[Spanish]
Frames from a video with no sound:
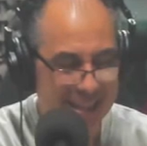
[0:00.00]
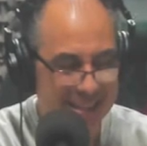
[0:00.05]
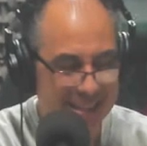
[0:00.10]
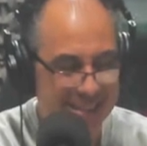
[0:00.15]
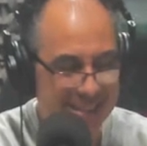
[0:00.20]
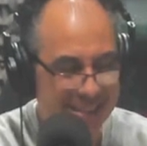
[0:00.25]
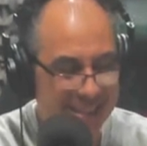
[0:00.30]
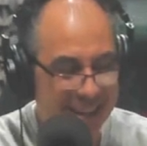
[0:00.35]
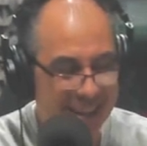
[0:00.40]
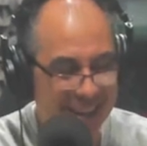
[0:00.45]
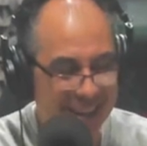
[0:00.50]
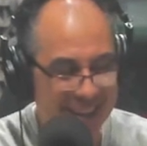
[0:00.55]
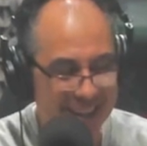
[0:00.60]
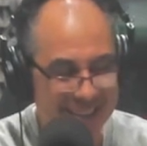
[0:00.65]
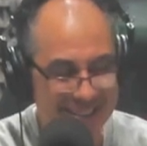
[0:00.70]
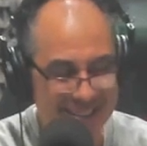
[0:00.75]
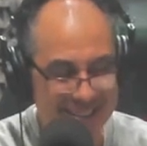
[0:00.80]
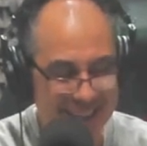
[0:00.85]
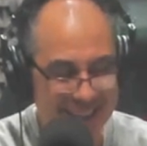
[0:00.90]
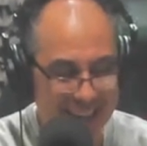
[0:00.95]

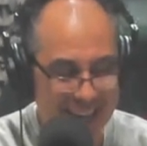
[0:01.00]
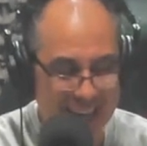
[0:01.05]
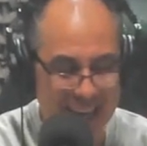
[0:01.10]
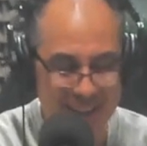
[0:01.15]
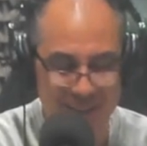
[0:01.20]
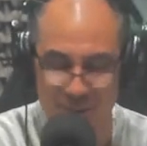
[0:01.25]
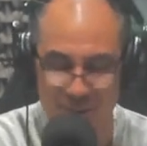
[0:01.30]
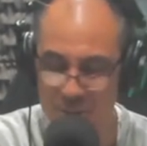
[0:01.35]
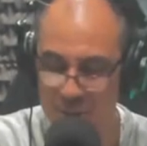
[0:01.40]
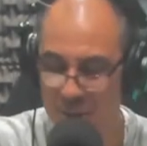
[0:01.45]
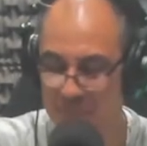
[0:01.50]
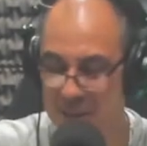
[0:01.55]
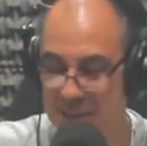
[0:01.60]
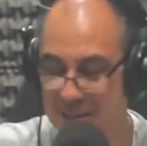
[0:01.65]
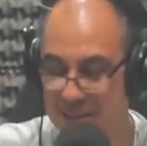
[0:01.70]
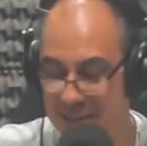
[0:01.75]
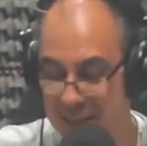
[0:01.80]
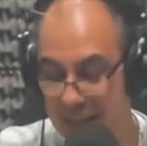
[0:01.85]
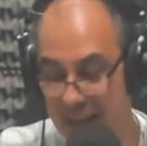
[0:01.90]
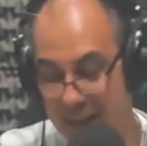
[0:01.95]
siguen llegando
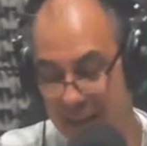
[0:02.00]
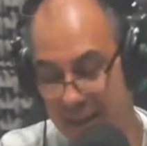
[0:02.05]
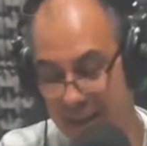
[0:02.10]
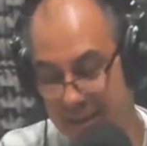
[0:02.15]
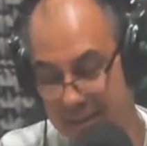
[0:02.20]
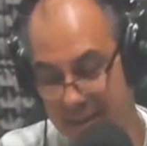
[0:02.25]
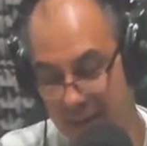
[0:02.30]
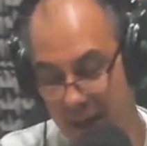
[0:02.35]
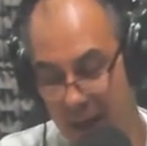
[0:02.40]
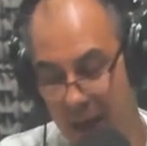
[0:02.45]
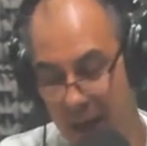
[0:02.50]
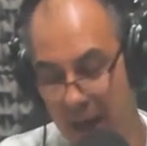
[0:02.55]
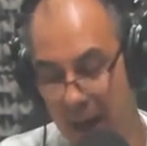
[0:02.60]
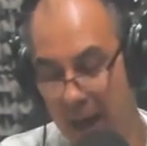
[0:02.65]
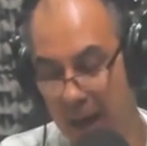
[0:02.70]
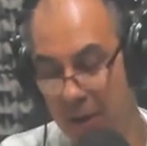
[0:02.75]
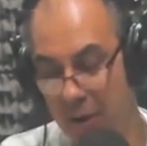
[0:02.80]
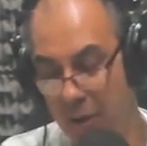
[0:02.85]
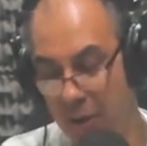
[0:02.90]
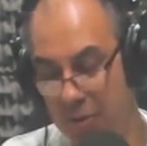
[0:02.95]
mensajes
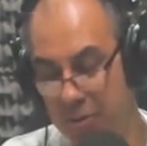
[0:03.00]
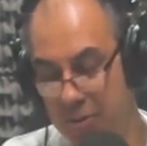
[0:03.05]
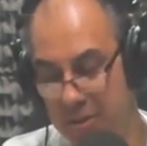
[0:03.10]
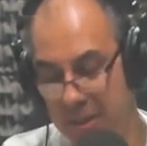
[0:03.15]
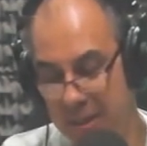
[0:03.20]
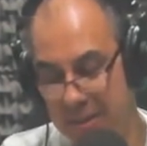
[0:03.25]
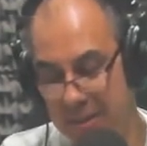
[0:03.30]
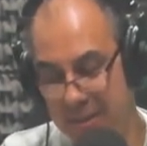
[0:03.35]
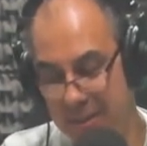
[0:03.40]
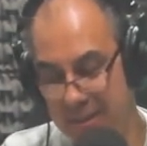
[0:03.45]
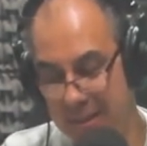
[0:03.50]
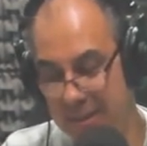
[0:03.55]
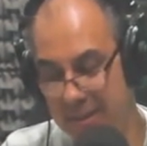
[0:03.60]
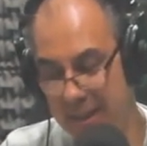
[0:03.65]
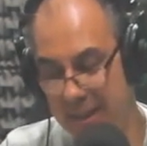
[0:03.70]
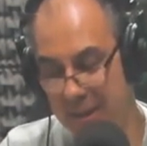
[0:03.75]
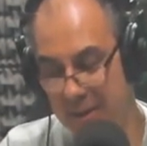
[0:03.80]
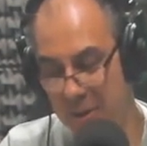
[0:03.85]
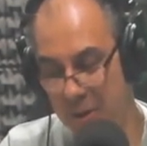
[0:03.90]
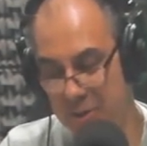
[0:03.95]
al
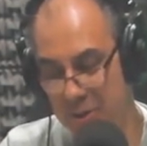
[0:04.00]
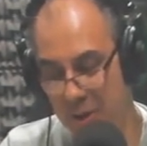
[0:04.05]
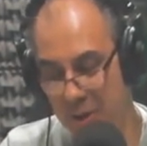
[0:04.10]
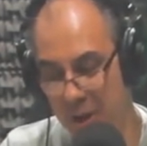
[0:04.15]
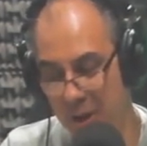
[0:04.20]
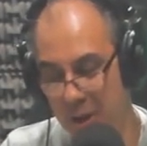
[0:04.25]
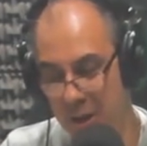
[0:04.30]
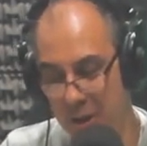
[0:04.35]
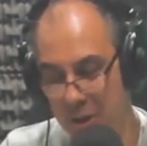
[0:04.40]
11.68.